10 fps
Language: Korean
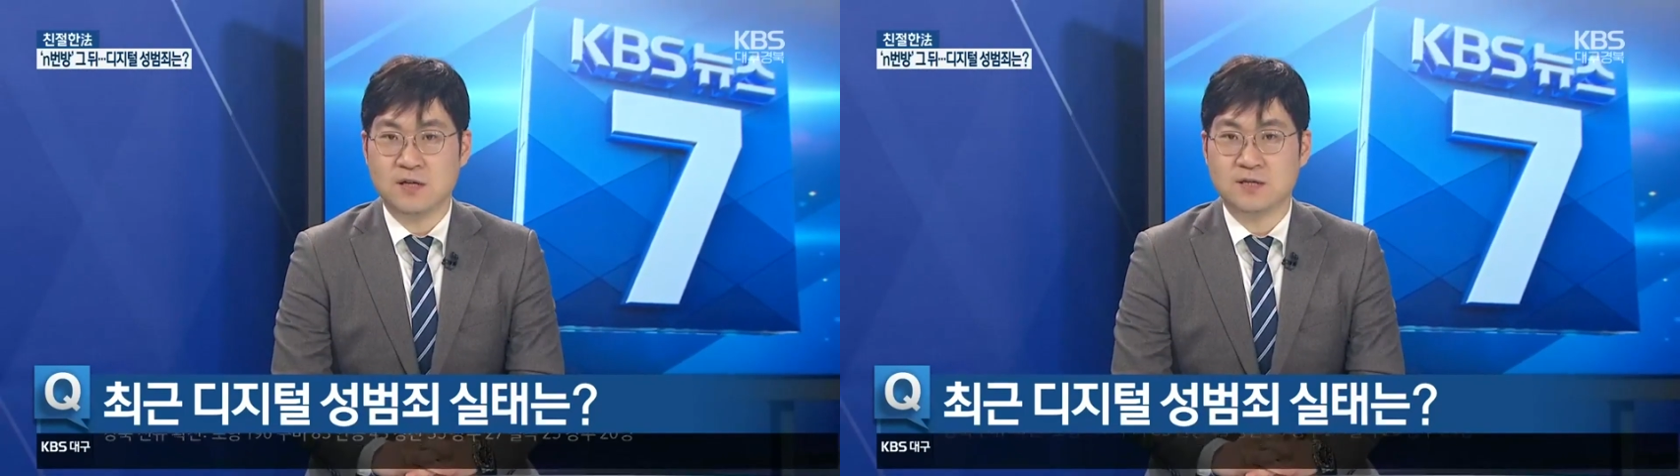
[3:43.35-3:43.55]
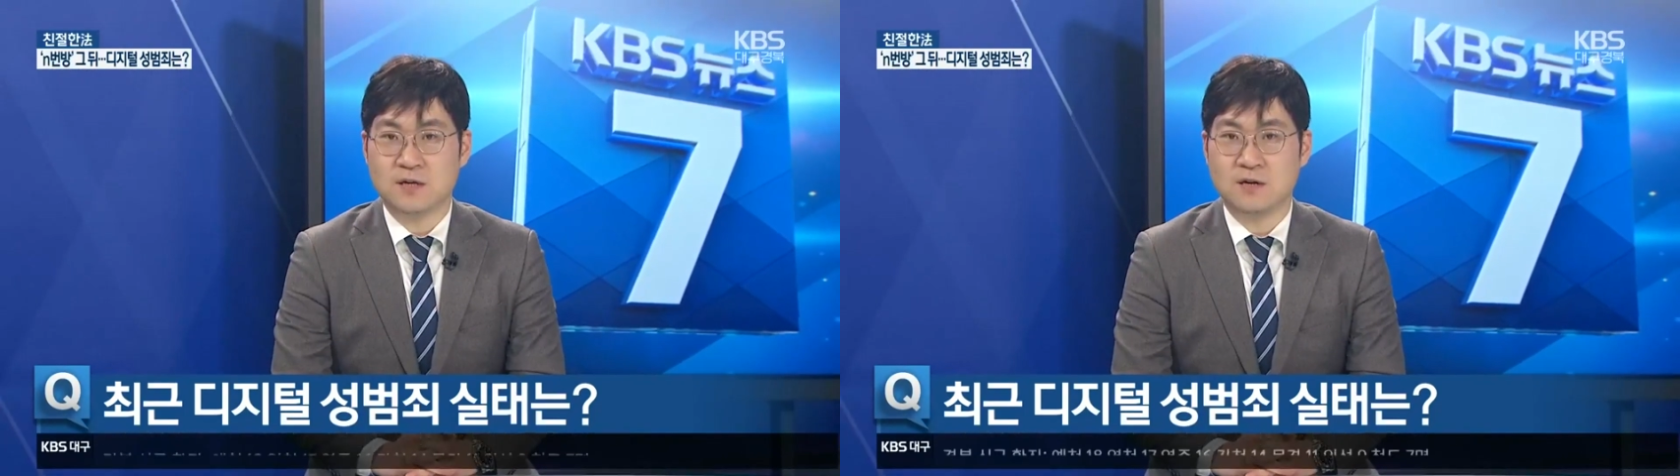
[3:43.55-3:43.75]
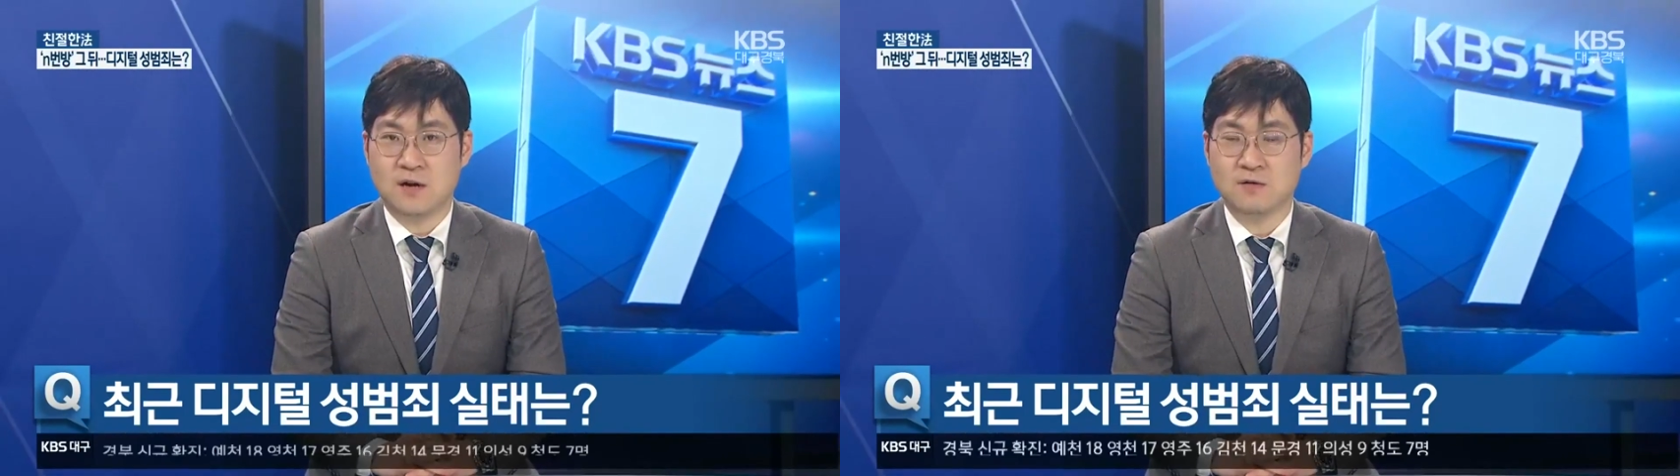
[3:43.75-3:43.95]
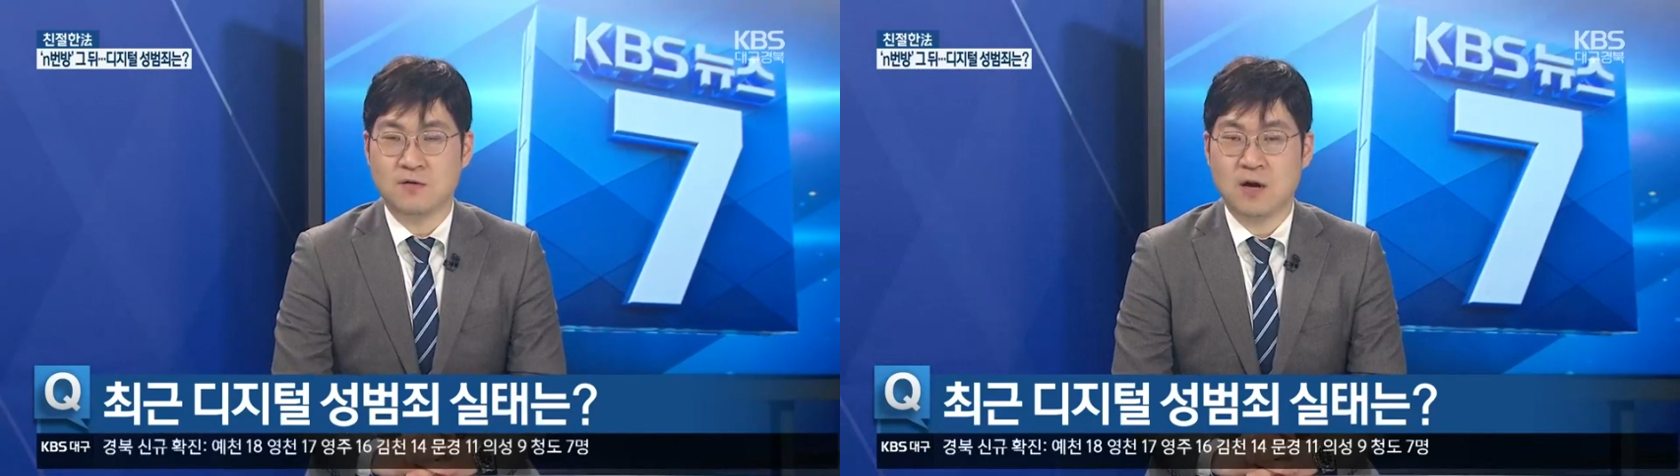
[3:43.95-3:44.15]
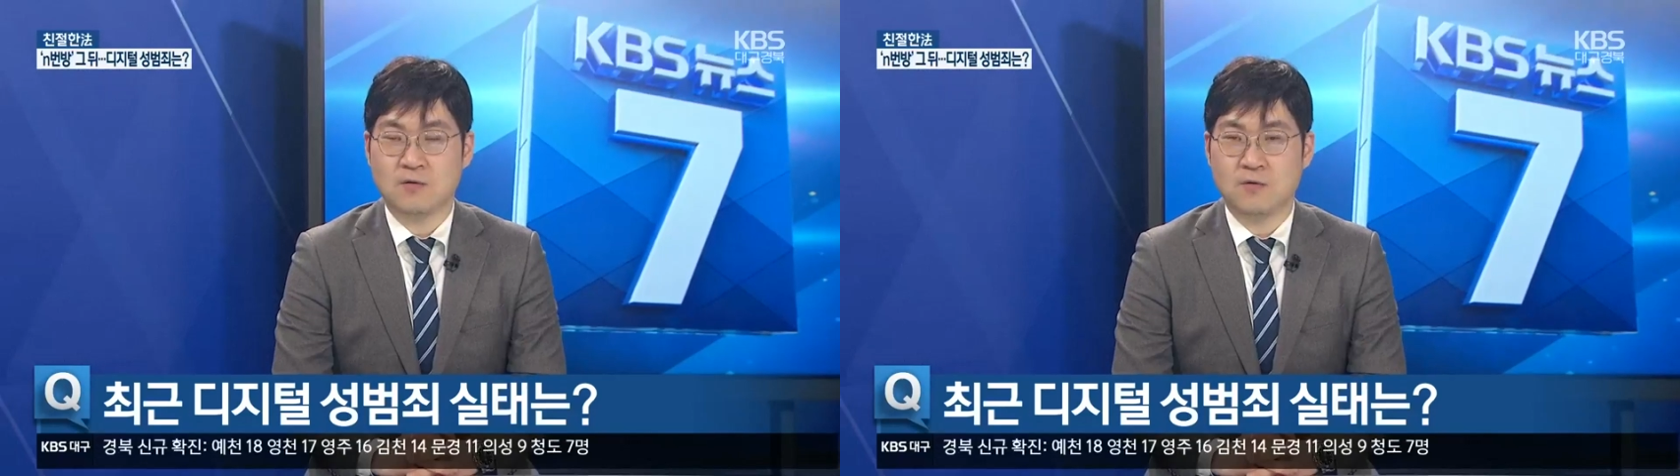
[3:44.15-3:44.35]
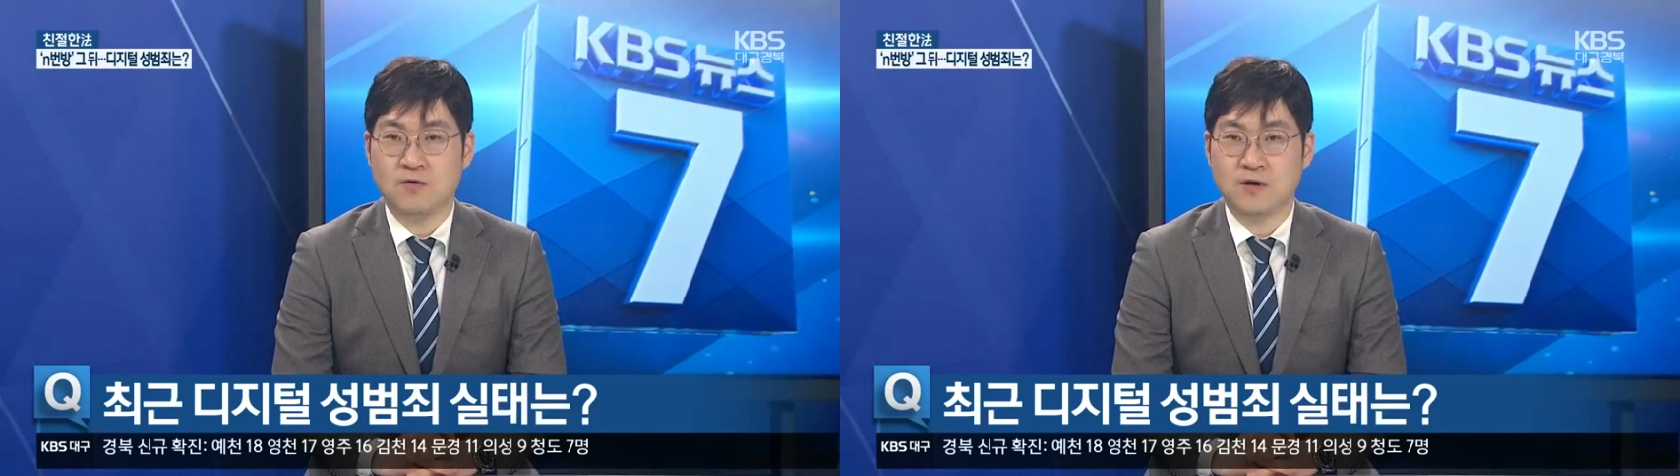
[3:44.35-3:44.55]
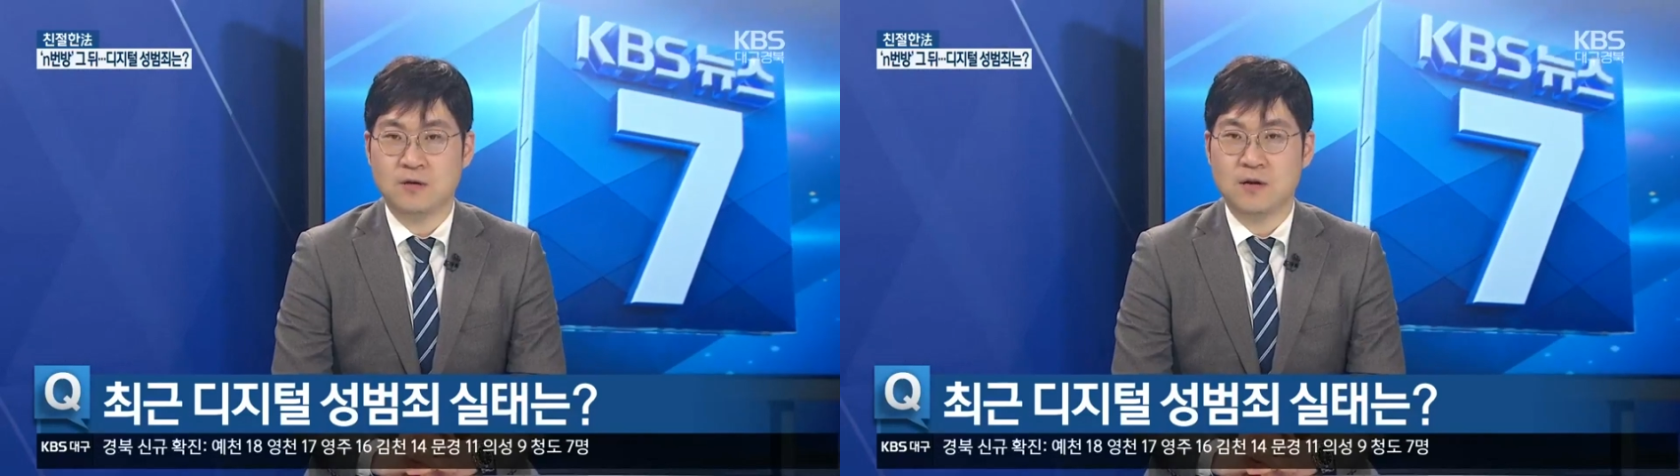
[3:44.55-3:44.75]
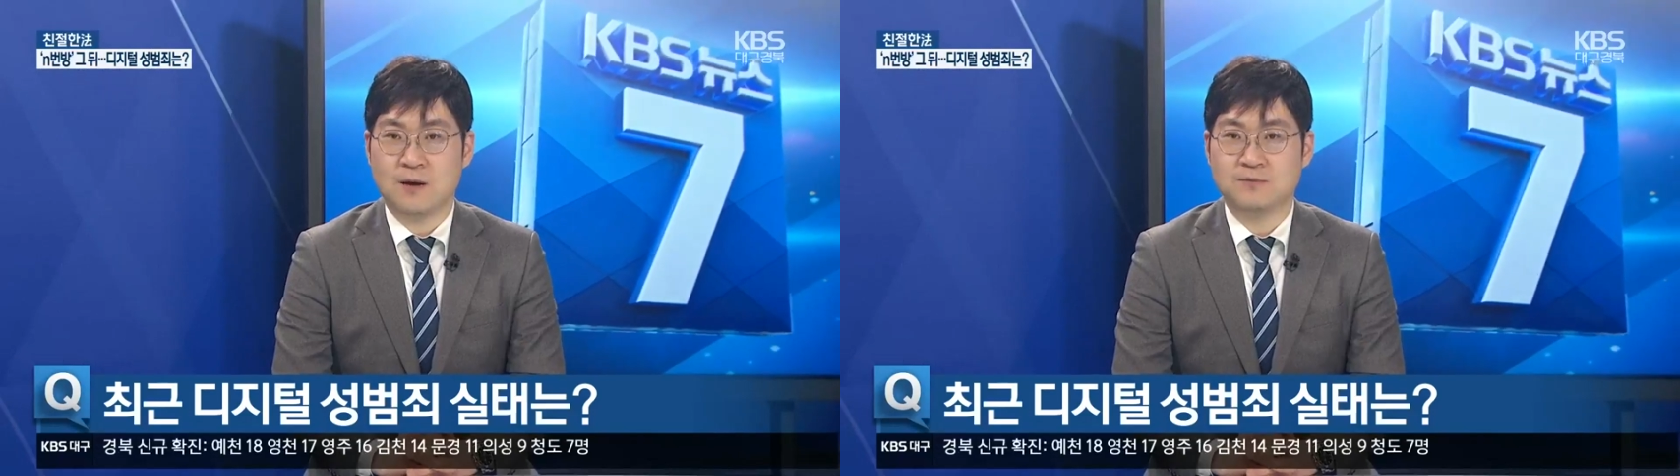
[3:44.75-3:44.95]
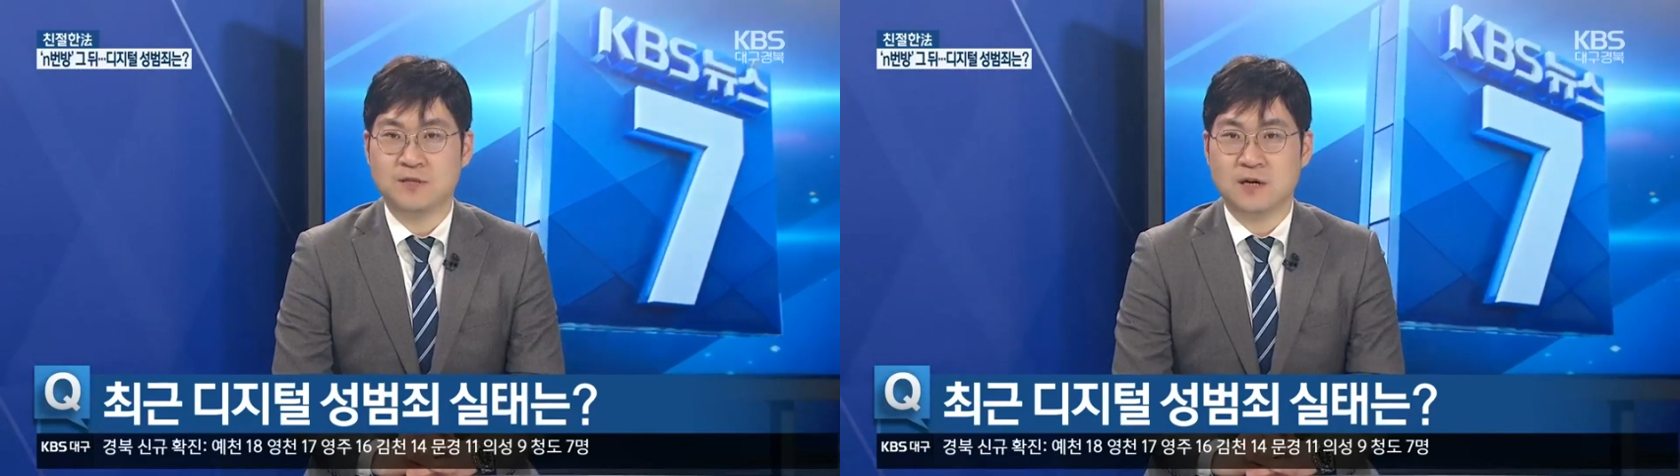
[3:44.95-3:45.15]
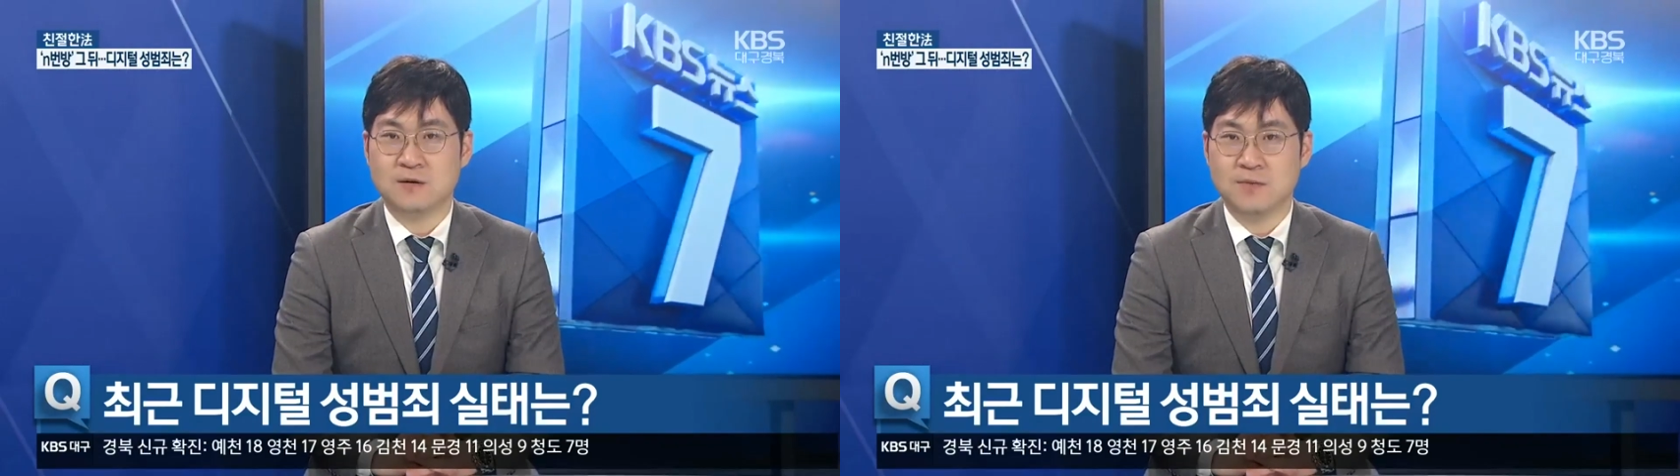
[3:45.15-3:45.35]
이자를 강요를 하고 이를
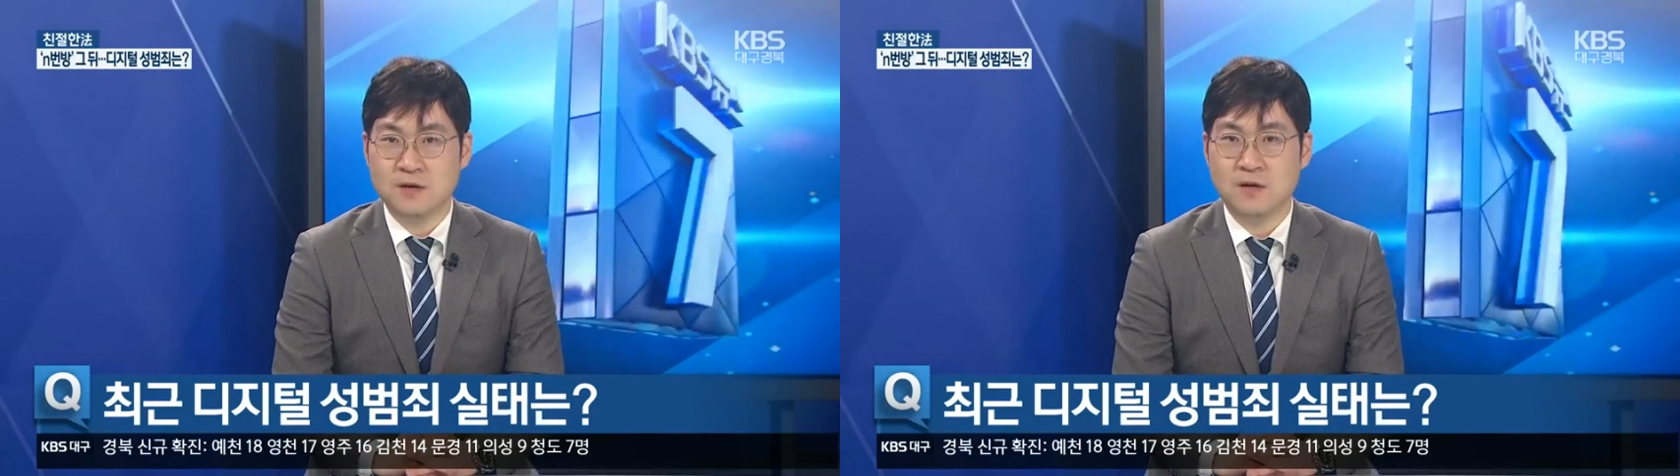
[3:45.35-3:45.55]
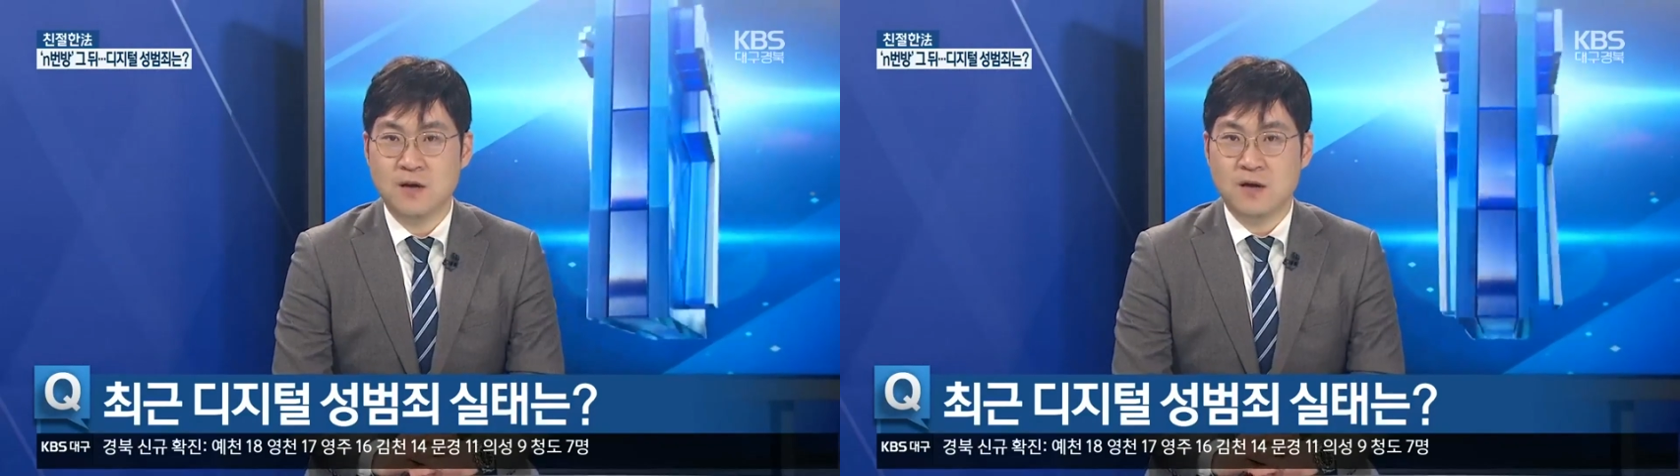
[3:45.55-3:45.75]
갚지 않으면